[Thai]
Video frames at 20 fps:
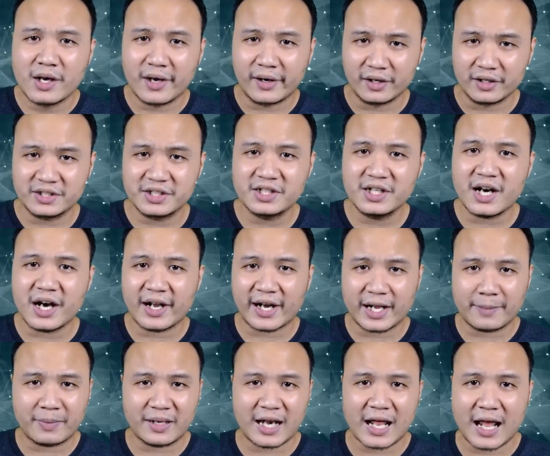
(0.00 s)
หรือเชื่ออะ
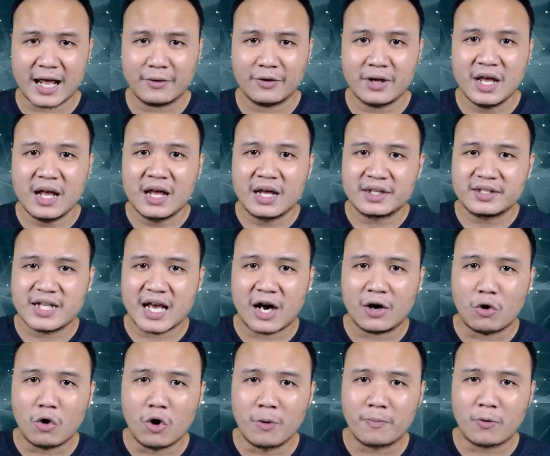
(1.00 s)
ไรไปแล้วอย่า
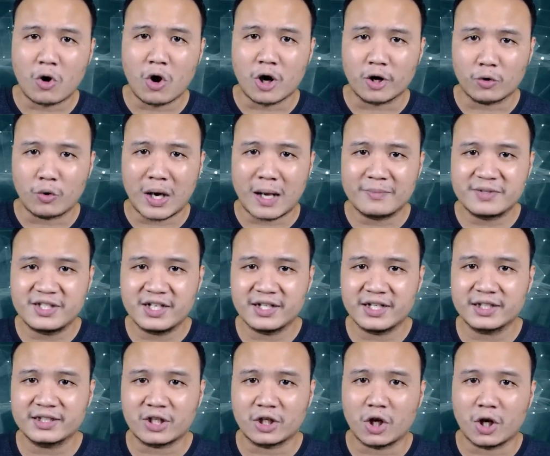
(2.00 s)
โอบกอดความเชื่อ
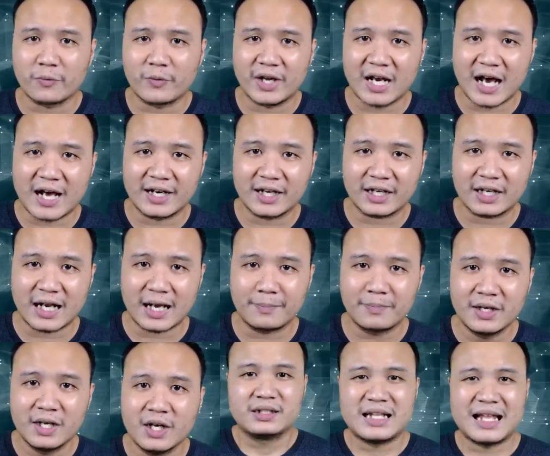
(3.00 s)
นั้นตลอดเวลานะครับ
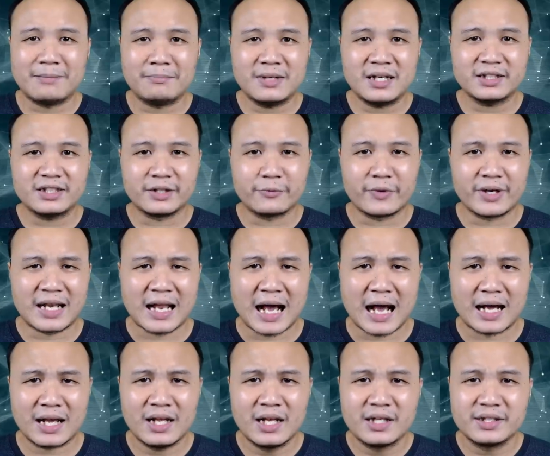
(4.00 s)
และเมื่อถึงเวลา
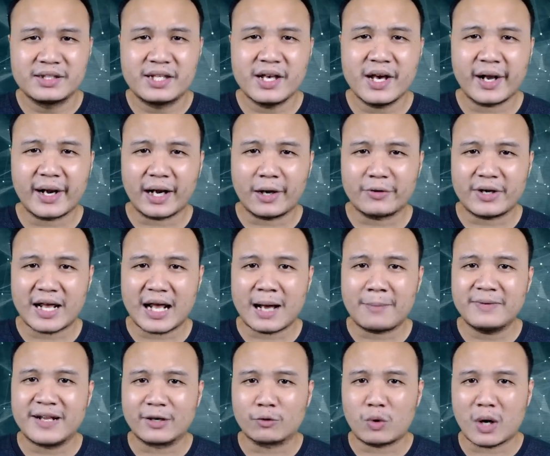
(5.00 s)
ที่เราได้อั
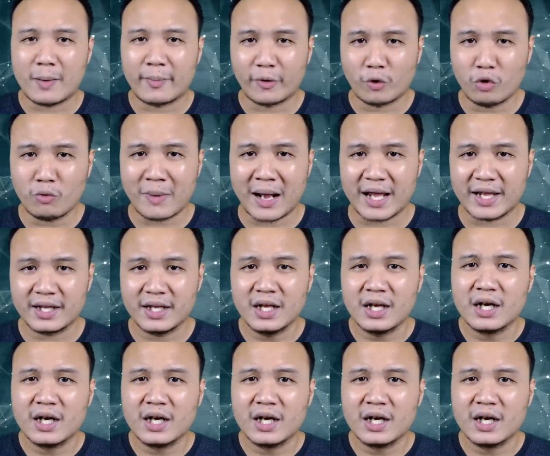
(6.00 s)
ปเดตความรู้ใหม่